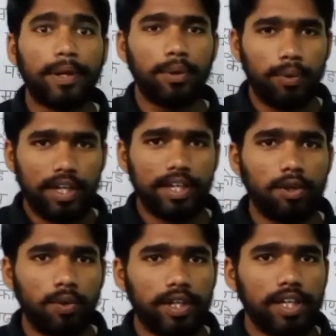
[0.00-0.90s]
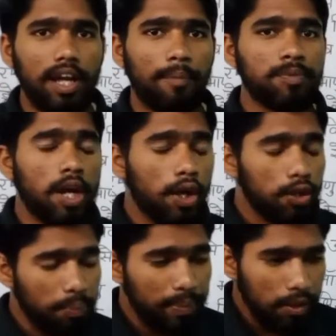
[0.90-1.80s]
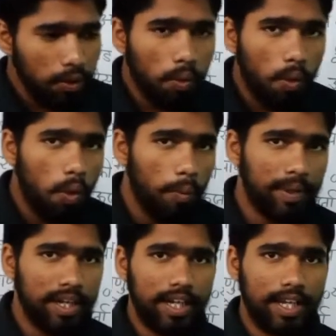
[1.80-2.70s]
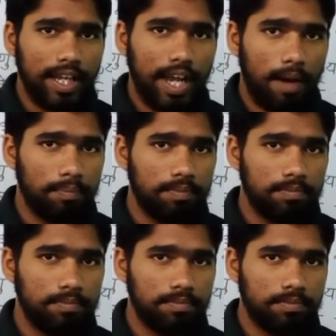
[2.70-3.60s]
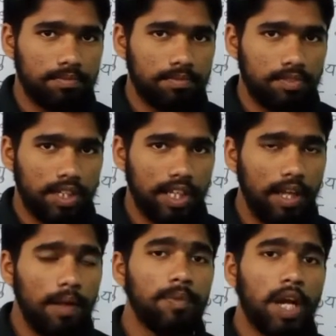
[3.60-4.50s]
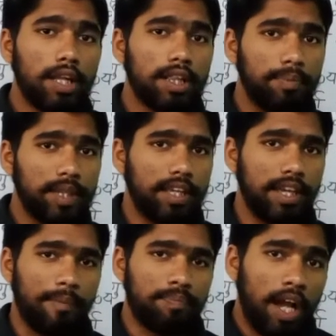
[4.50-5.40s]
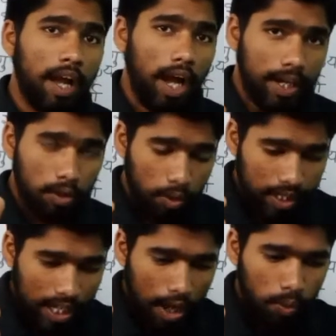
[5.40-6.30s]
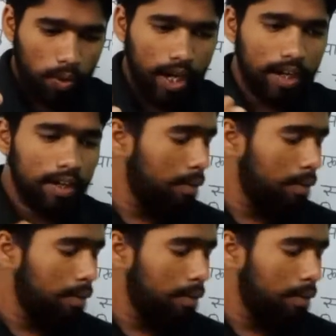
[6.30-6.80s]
विंडो लगी होगी ना तो विंडो को ओपन करिए आप ठीक है तब देखिए क्या होगा